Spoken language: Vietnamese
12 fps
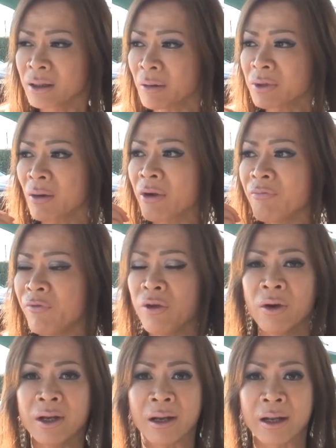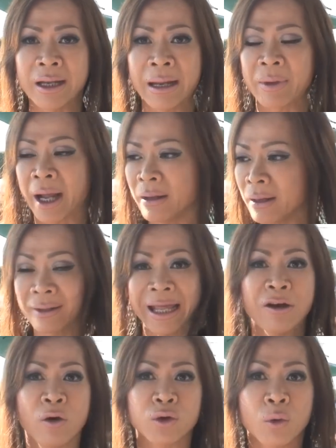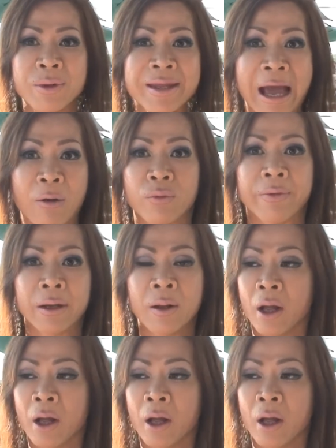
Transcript: trong trong cái feeling nó nghĩ em là gái thay đồ chung với nhau rồi vậy